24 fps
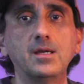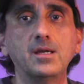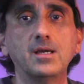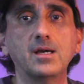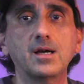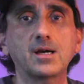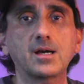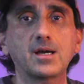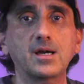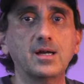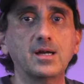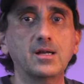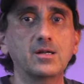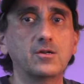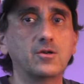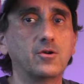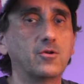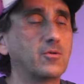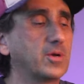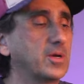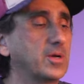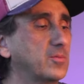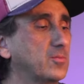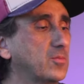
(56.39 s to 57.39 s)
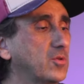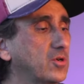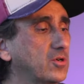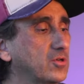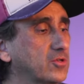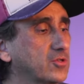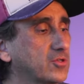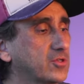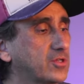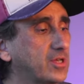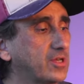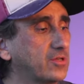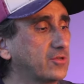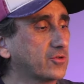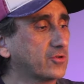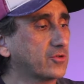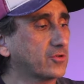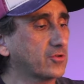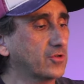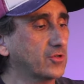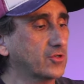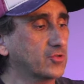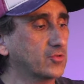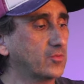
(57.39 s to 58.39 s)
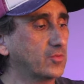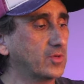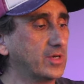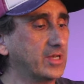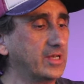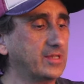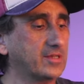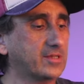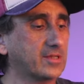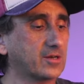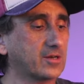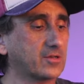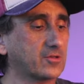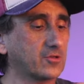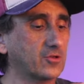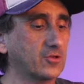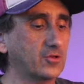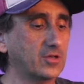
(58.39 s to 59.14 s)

Y acá lo vemos dentro de su blister